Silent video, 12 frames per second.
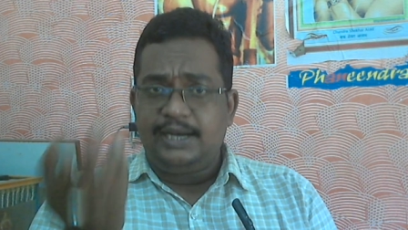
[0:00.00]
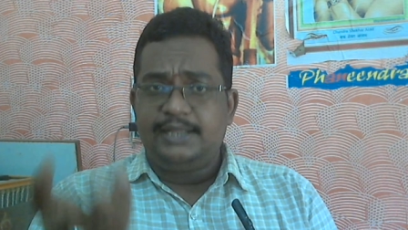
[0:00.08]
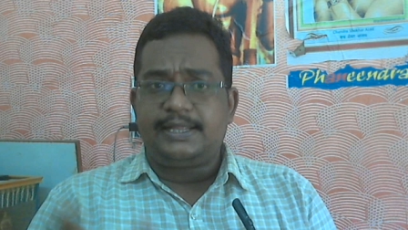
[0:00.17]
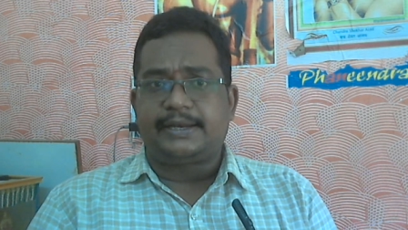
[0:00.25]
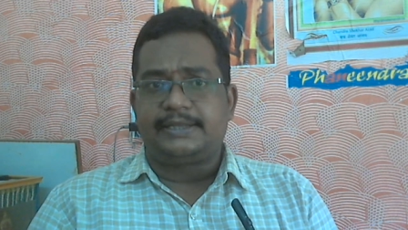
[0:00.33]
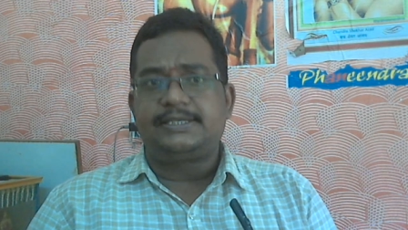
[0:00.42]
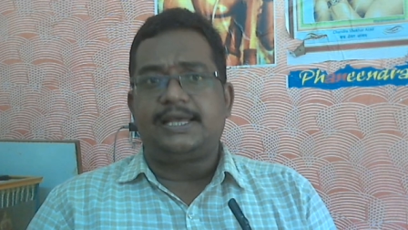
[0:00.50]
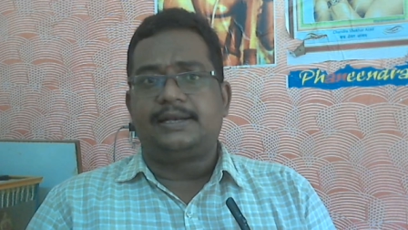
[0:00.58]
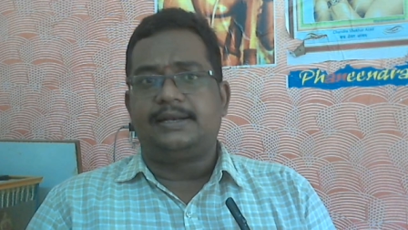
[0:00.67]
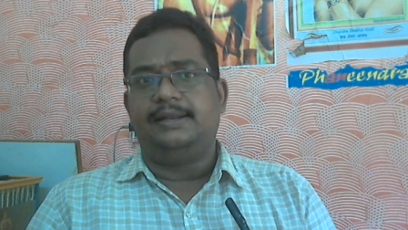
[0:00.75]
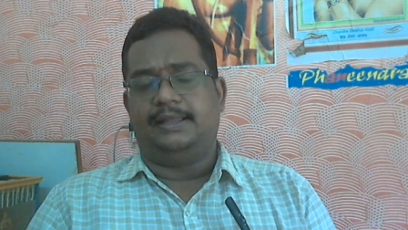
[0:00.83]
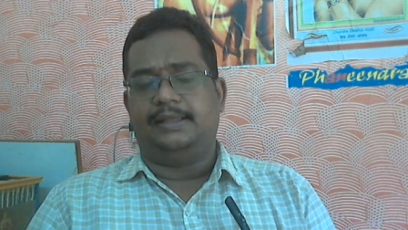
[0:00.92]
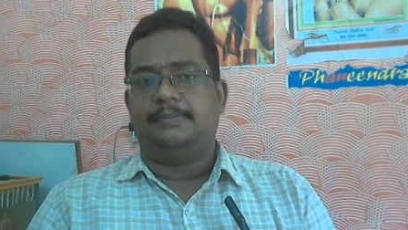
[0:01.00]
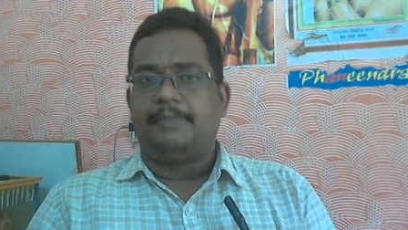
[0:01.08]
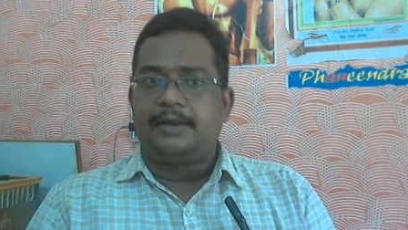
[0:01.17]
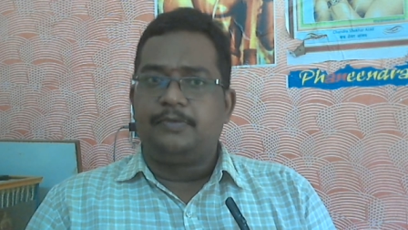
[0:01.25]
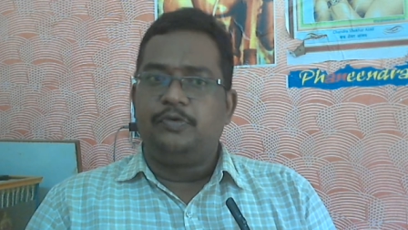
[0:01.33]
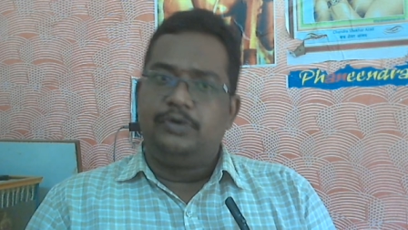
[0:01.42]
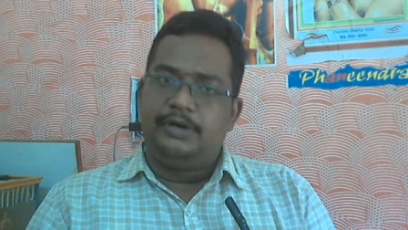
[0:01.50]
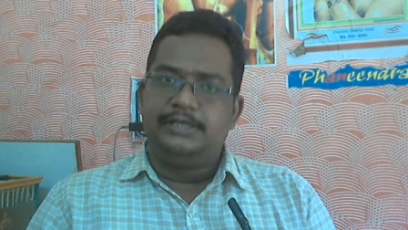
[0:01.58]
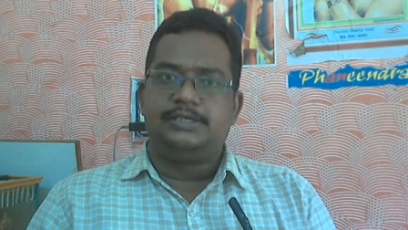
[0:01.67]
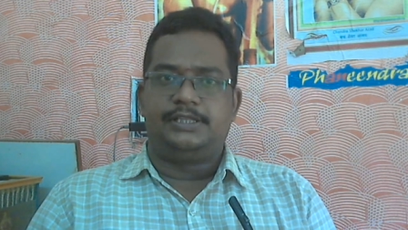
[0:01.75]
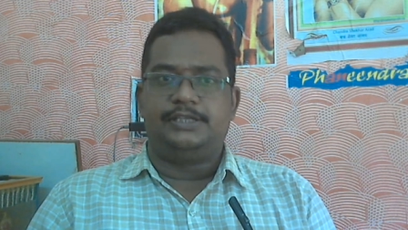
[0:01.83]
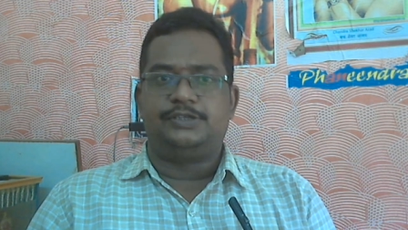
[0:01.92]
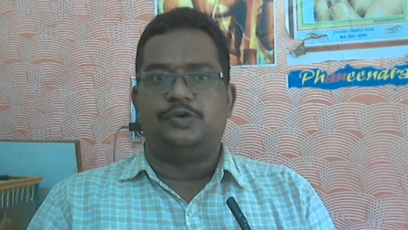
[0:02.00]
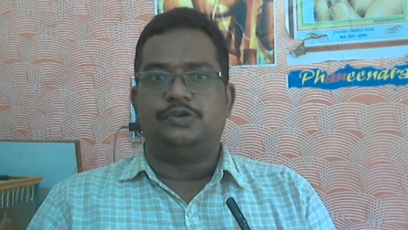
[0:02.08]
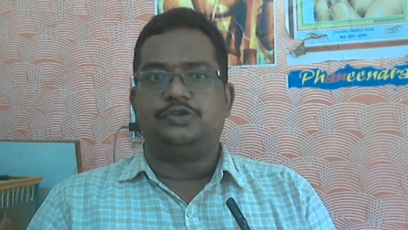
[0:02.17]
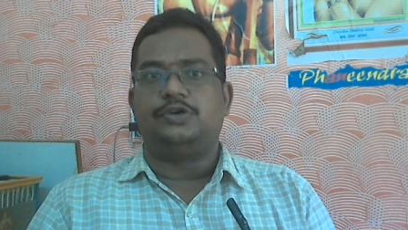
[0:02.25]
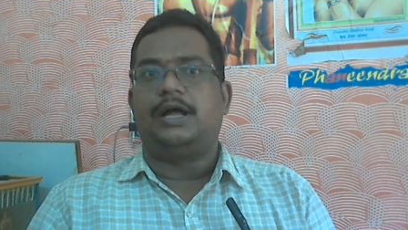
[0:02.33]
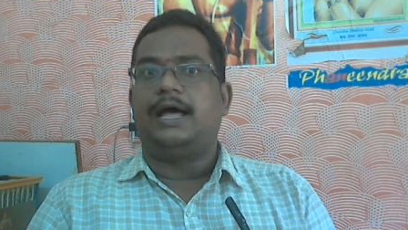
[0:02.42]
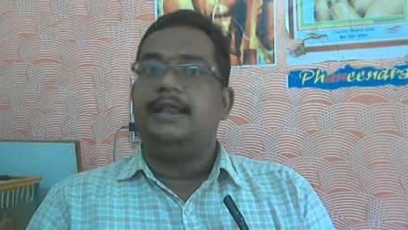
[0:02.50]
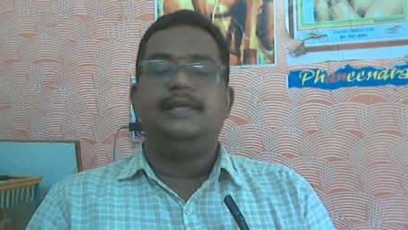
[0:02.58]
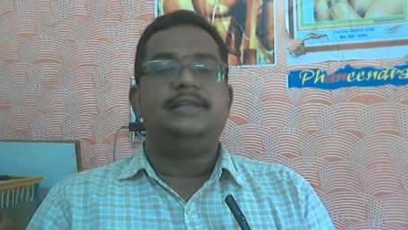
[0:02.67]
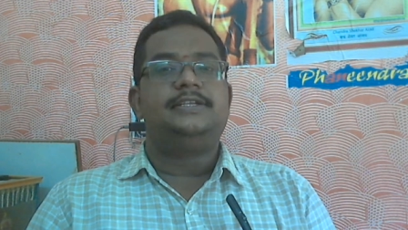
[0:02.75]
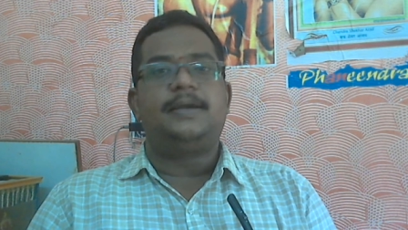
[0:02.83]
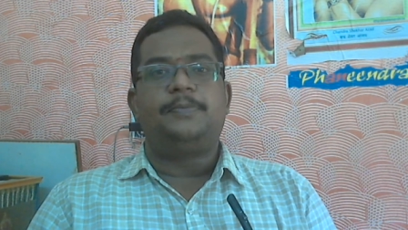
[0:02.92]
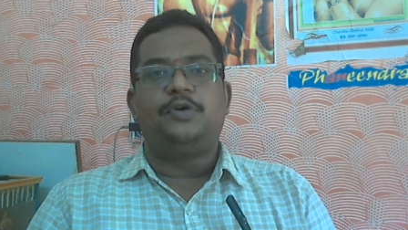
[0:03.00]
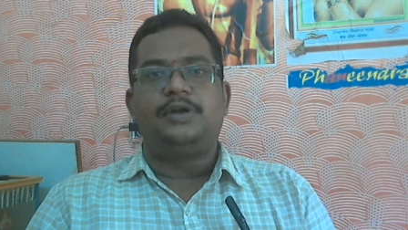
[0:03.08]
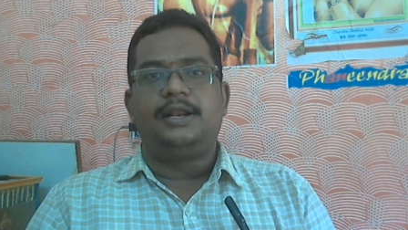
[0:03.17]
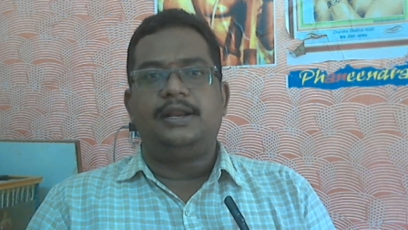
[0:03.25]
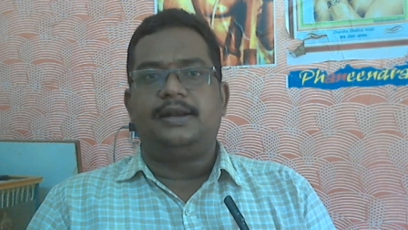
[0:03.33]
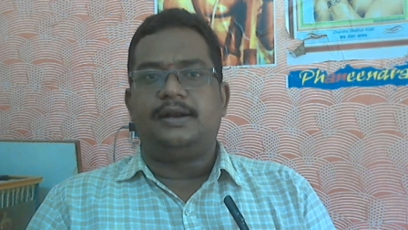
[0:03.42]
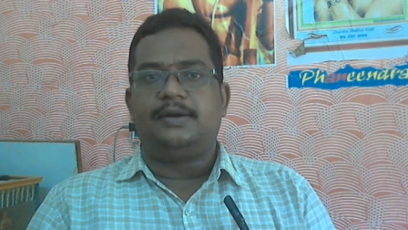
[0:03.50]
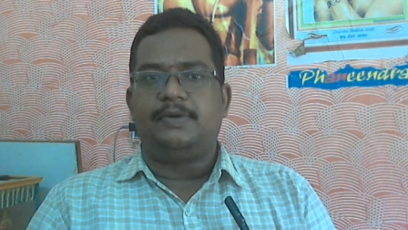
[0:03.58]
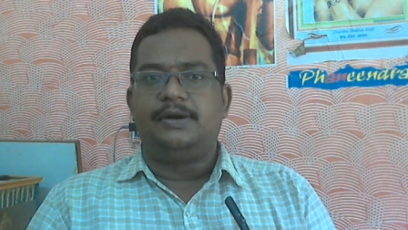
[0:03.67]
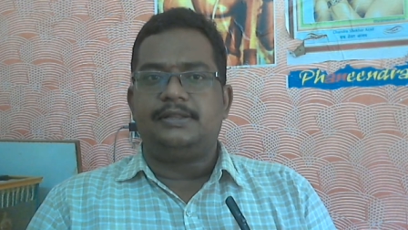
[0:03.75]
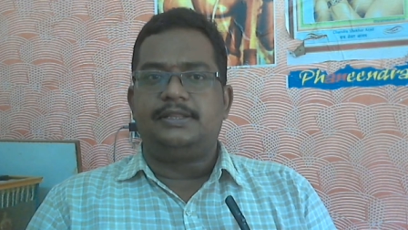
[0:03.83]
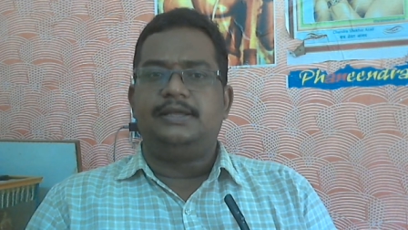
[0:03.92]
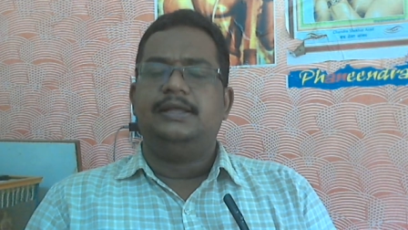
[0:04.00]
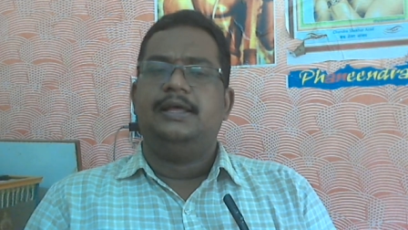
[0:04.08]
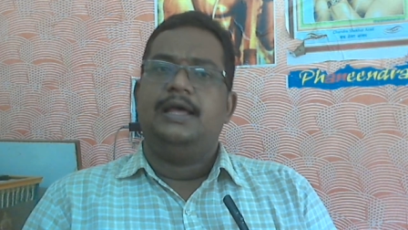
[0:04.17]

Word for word: లేదా రిసార్ట్ మనం లీజుకి తీసుకోవచ్చు ఆ లీజ్ అమౌంట్ అనేటటువంటిది